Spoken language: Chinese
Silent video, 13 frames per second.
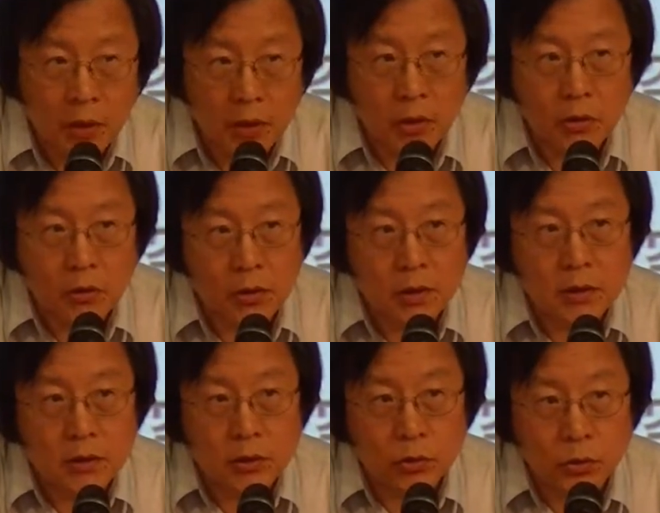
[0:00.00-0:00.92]
朋友可
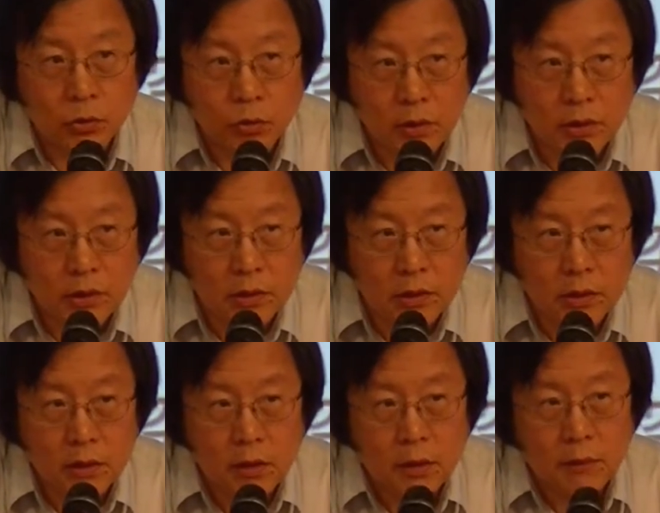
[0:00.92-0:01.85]
以提出问
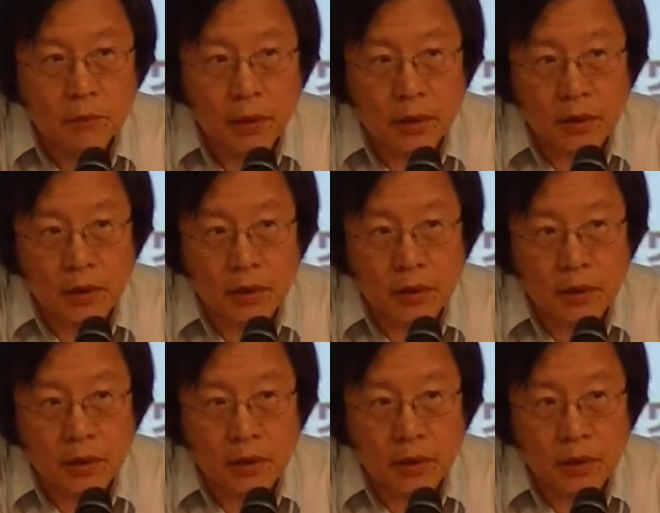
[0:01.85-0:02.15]
题，每